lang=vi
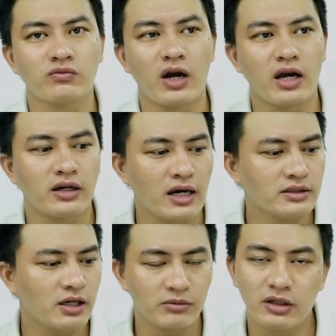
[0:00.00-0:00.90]
và đã
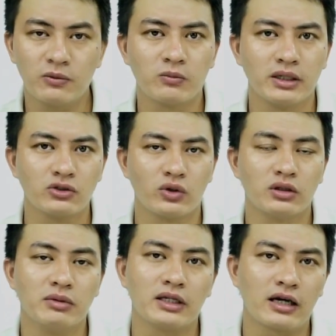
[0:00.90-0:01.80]
xem clip của mình rồi
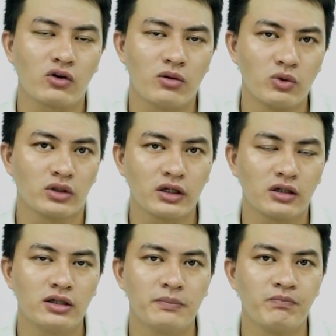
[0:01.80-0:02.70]
thì mình đã có một
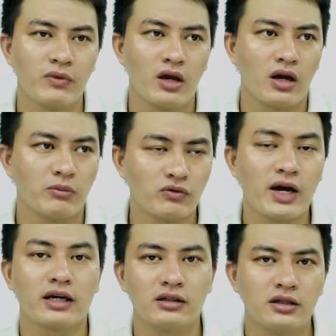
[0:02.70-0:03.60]

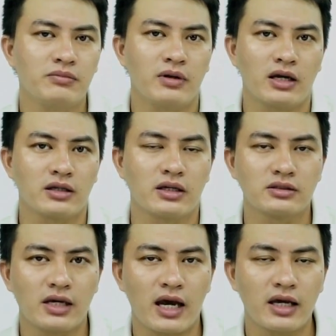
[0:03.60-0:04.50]
vài clip là
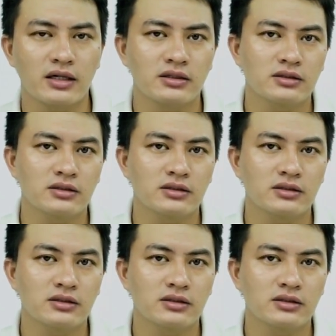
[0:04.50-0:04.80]
đánh giá